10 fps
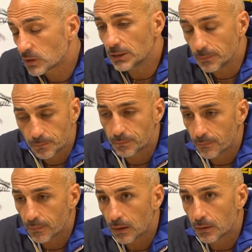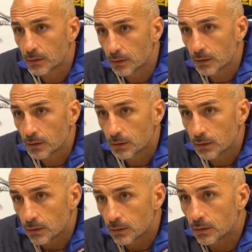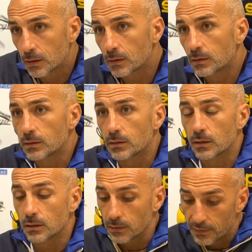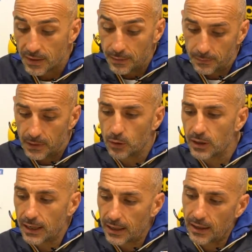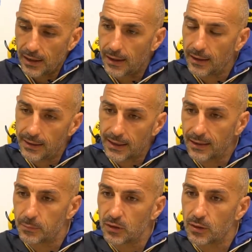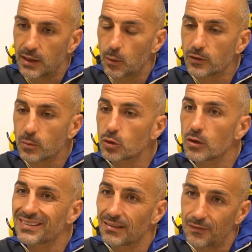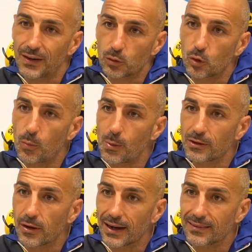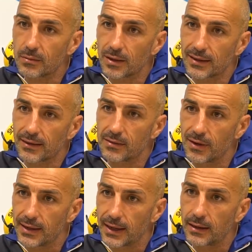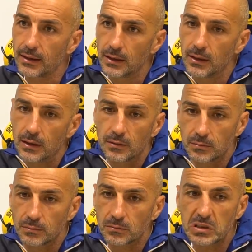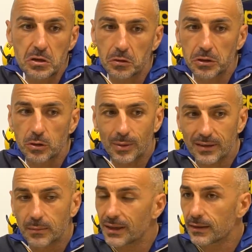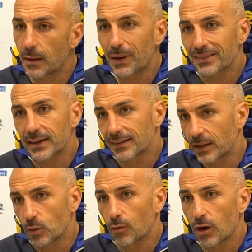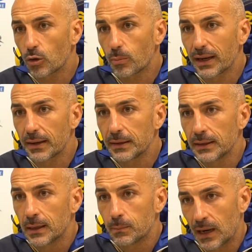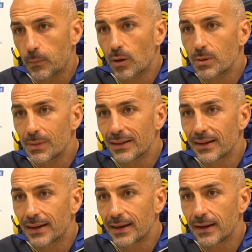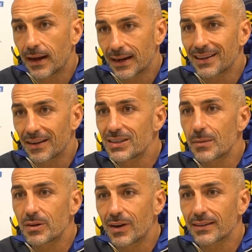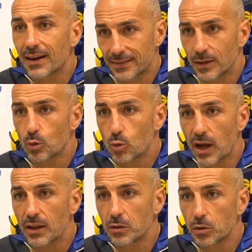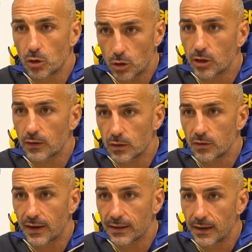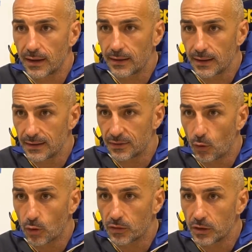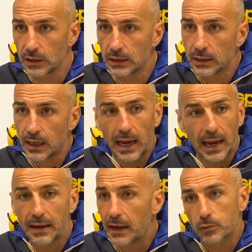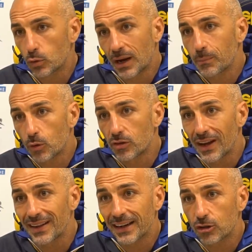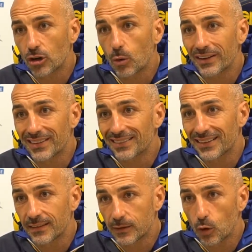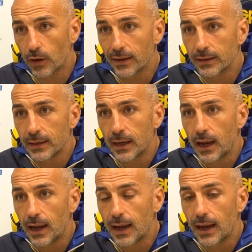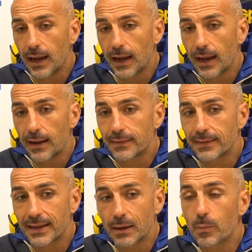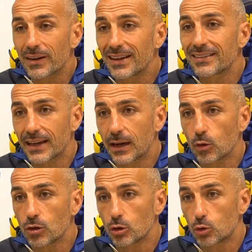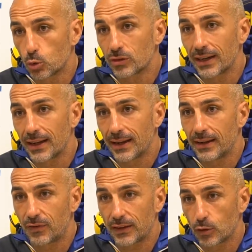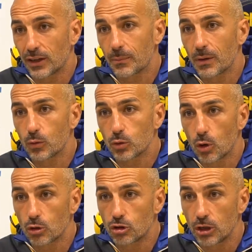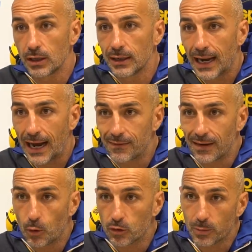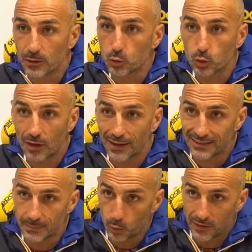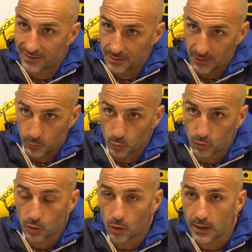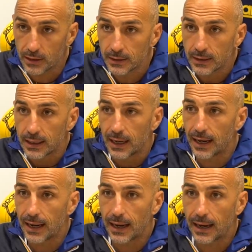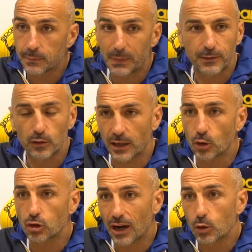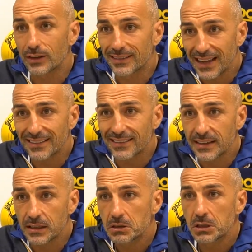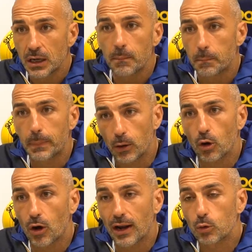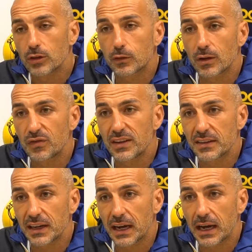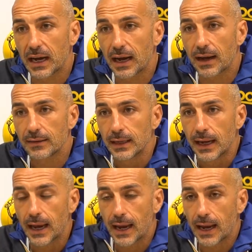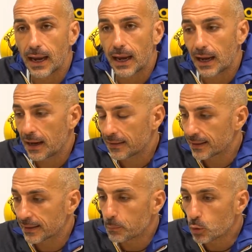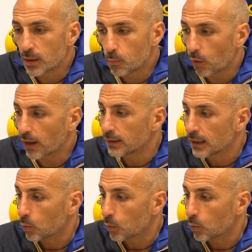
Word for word: Ho visto una squadra che, nonostante avesse giocato mercoledì, la Vibonese no. Eh, ragazzi, da questo punto di vista, va fatto un complimento ragazzi perché si vede, mm, io lo dico apertamente, a parte che stanno lavorando bene ma probabilmente anche la vita privata la stanno curando, io gli ho chiesto di fare de degli sforzi e, e, sul campo si vede che c'è questa attenzione. Eh, teniamo presente che con tutte le defezioni che abbiamo avuto oggi avevamo soprattutto davanti pochissime soluzioni e spesso stanno giocando gli stessi, però la condizione fisica è, è stata più che buona.